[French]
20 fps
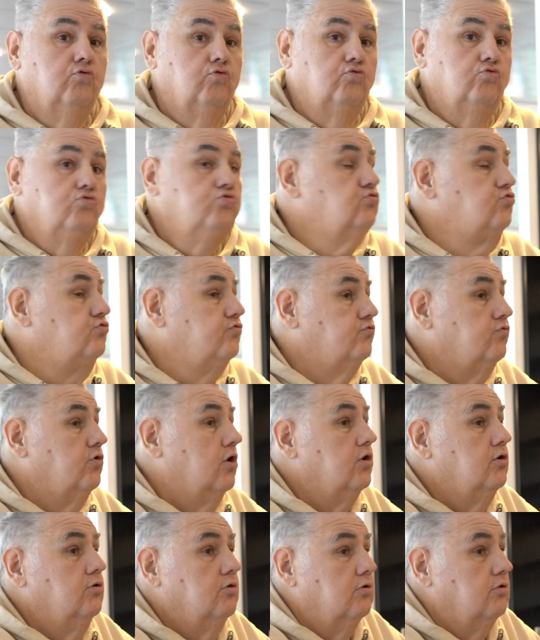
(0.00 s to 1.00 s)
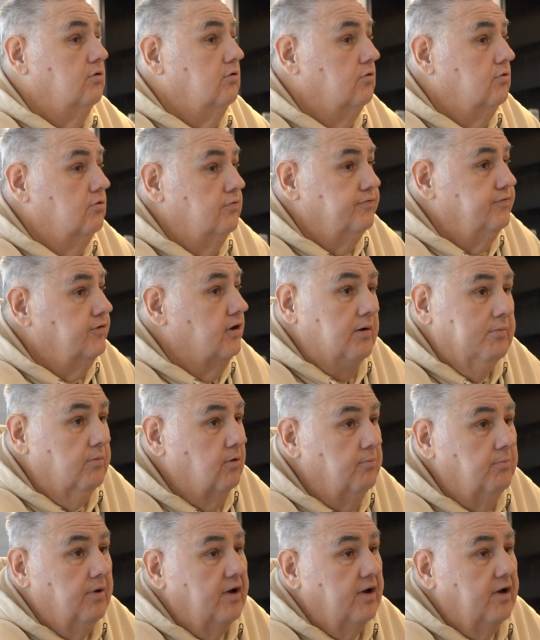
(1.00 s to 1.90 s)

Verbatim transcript: Où tu vois que finalement mhm.